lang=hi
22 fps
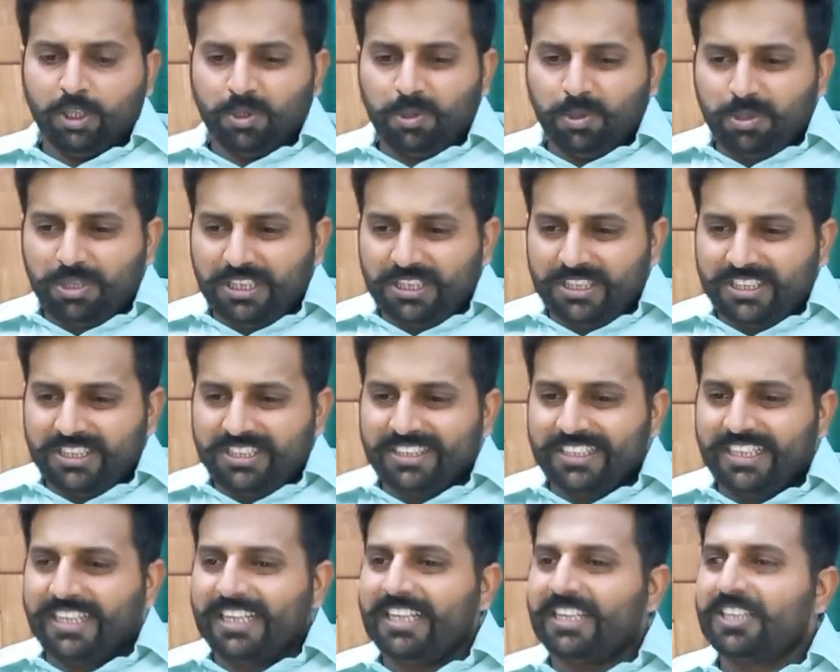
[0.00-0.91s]
दूसरी चीज़
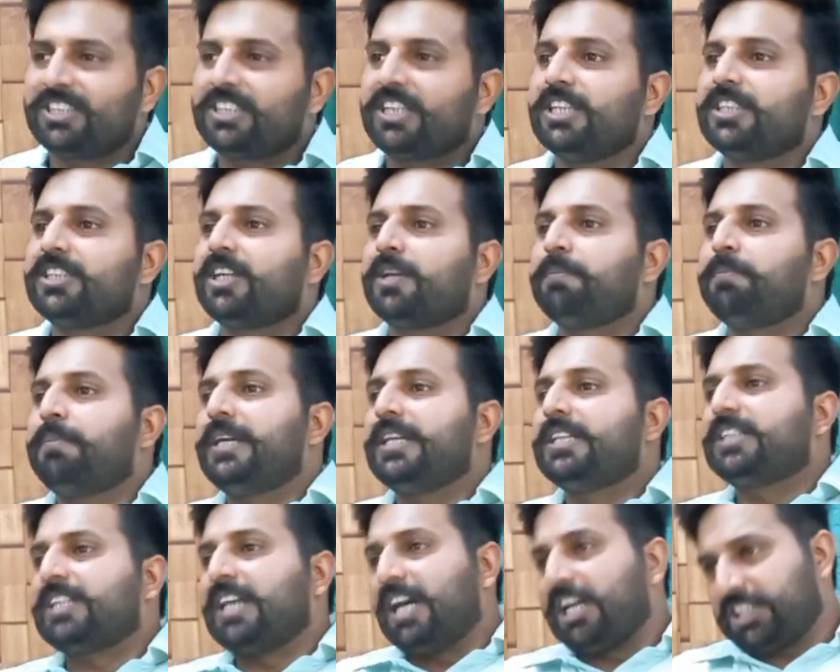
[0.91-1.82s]
ये कि इसके अंदर
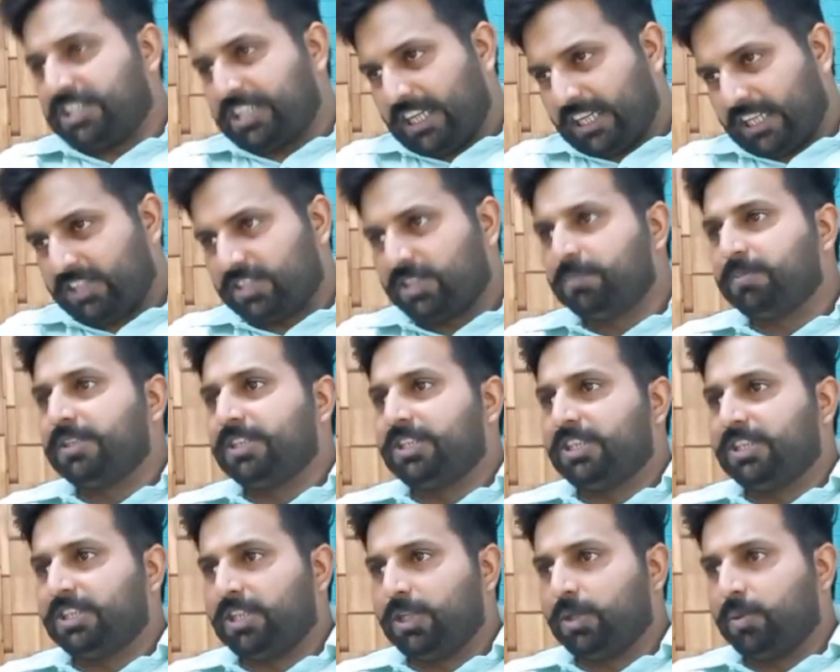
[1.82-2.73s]
बेतहाशा किस्म की
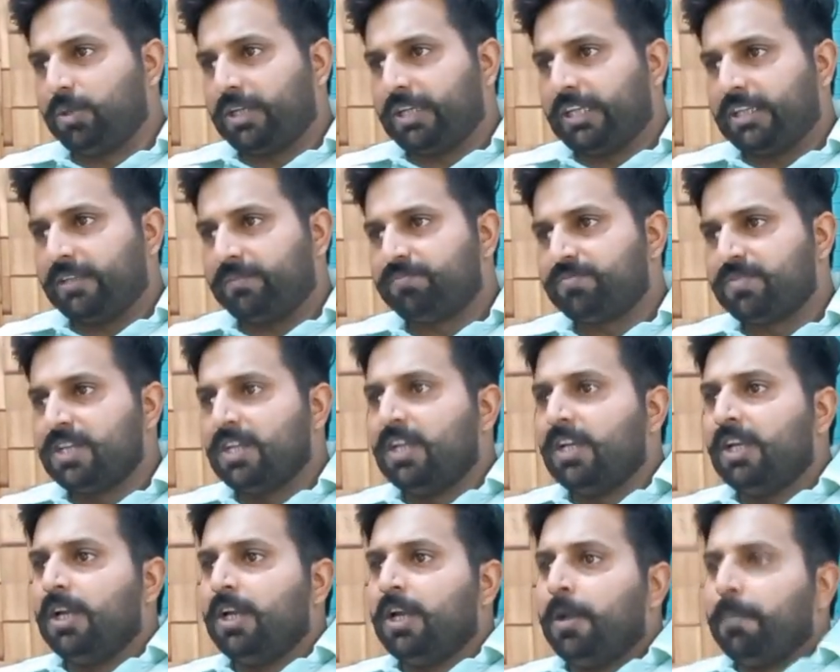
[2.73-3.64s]
चीज़ें हो रही
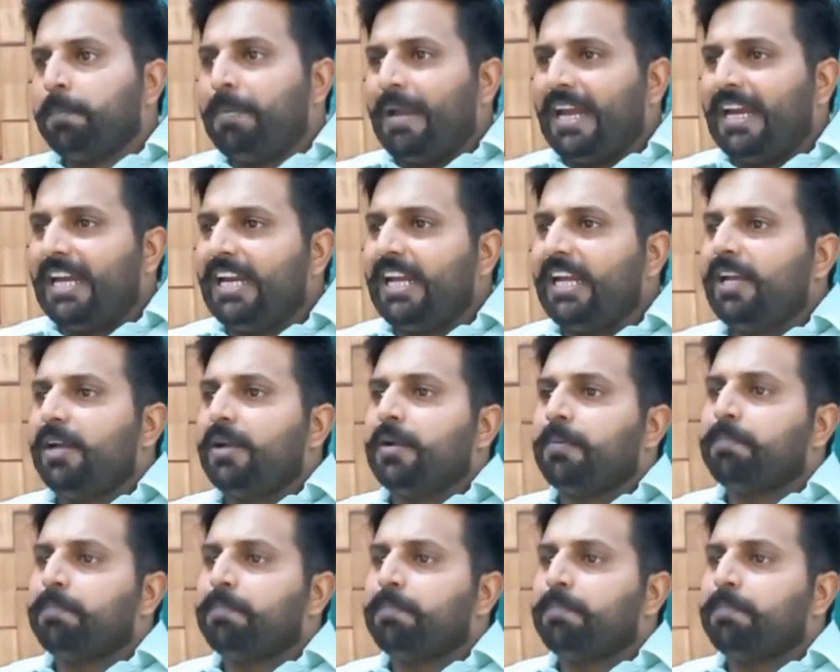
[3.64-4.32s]
हैं पहले